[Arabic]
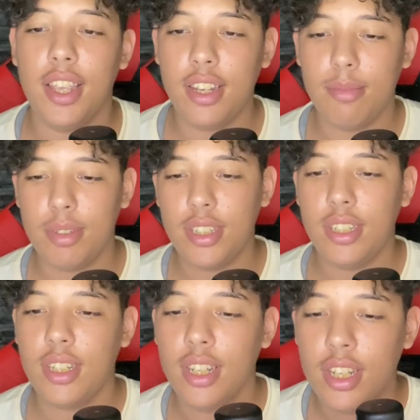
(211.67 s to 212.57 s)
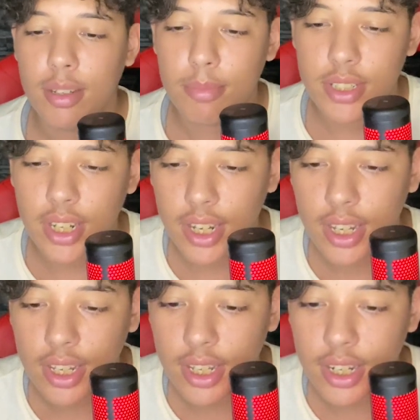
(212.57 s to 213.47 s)
يعني ماشي ماشي
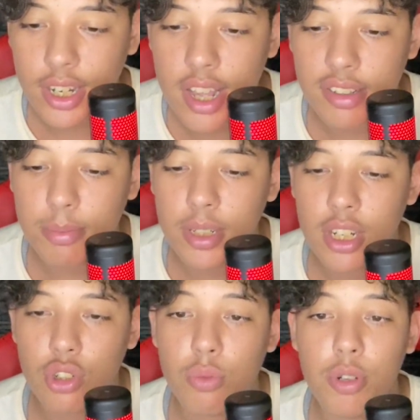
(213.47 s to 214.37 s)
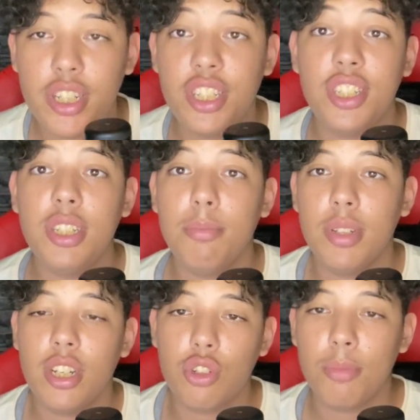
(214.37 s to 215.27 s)
غير ناس بيناتهم ولا شي شي
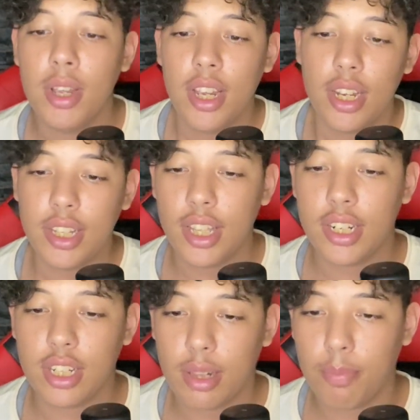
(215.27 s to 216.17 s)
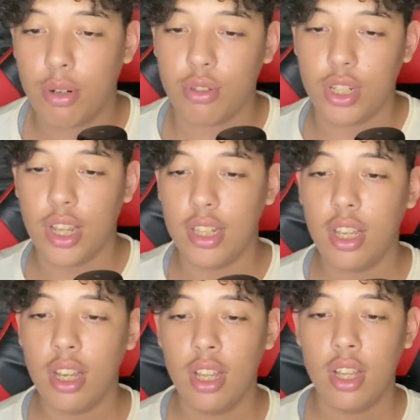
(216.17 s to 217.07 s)
بيناتهم اللي دارت هاد البروجي
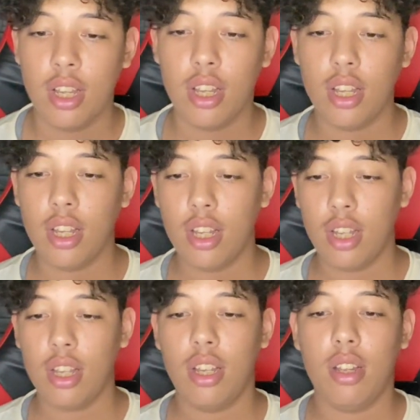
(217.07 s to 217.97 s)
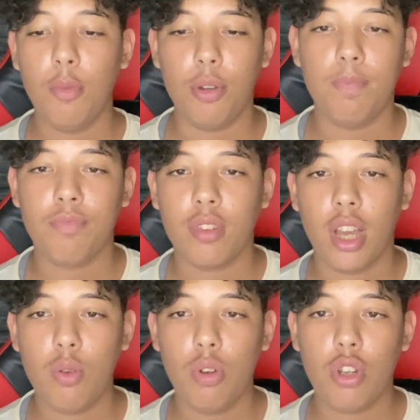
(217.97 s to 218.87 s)
هذا آه، المهم أه
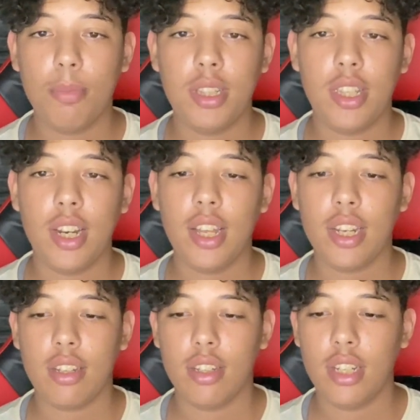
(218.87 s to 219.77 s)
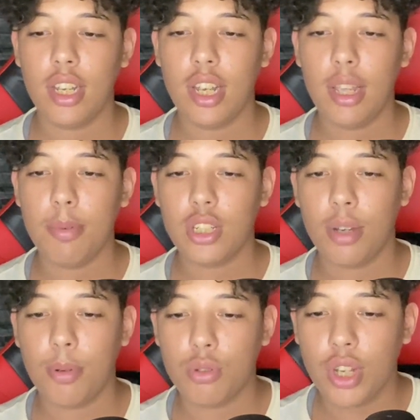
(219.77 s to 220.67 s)
غنوريكم الدراري هنا اللعيبه
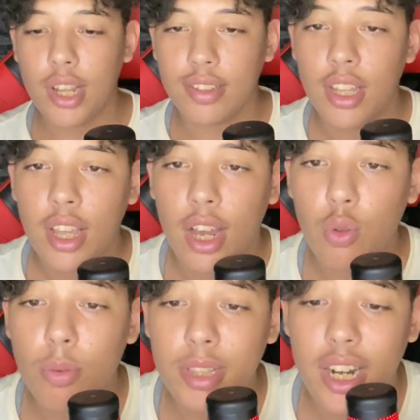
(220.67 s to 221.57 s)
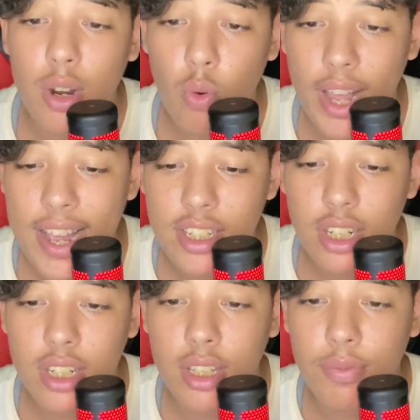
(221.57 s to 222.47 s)
اباوش اف غنوريكم الدراري اول
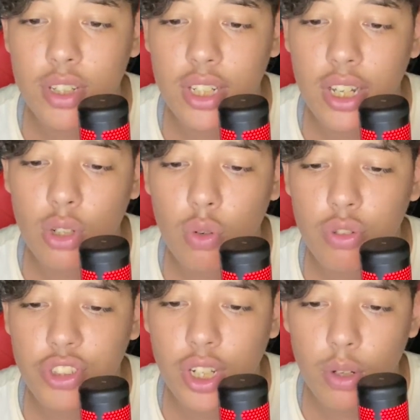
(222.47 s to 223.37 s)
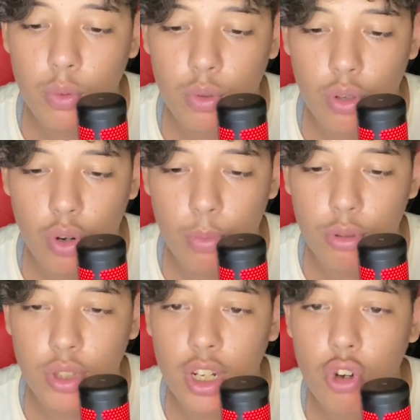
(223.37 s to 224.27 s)
حاجه كيفاش نقدروا تشريو
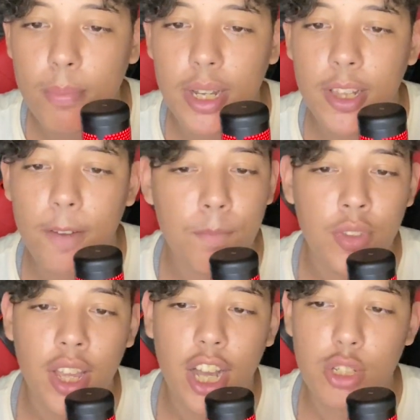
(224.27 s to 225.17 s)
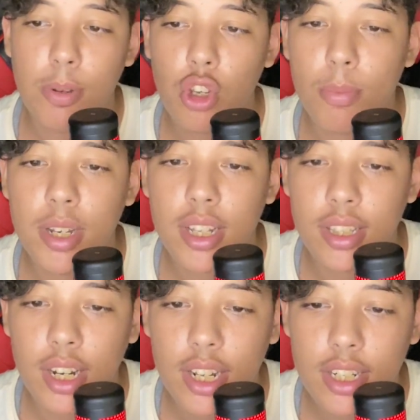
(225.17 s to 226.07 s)
الروبوت ديالكم بعدا غتبان لكم هنا
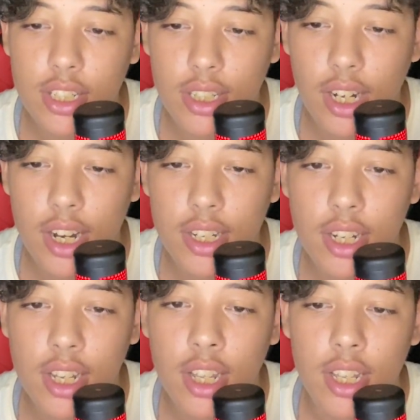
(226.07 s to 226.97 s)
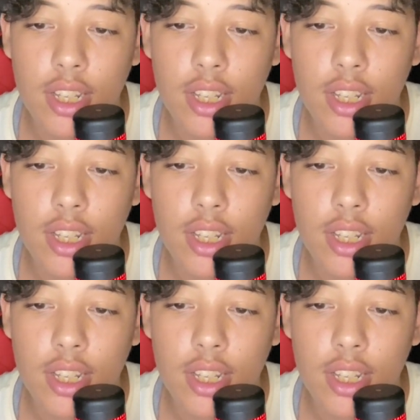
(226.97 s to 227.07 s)
الدراري تقدر انك